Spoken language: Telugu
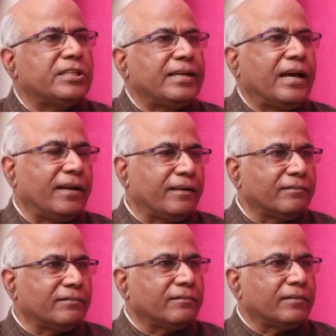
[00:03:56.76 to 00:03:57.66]
చేయాలి
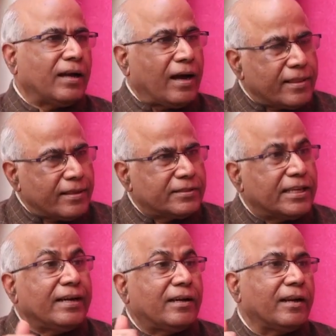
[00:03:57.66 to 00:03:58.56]
ఓకే కానీ
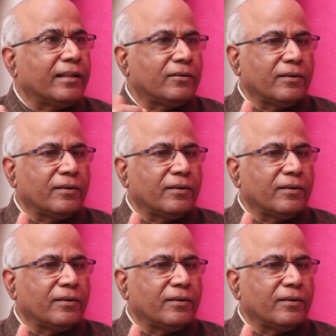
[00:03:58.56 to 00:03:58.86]
చేయట్లేదు ఇక్కడ